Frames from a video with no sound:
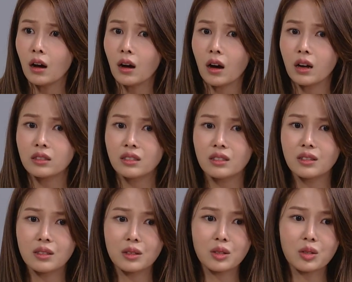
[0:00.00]
아니
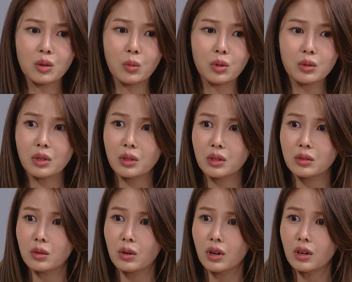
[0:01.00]
그럼 어떻게 되는
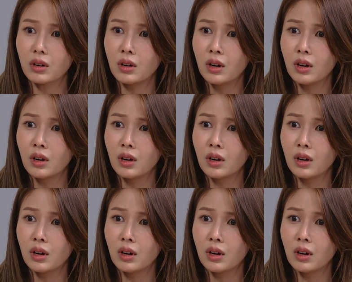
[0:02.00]
거예요?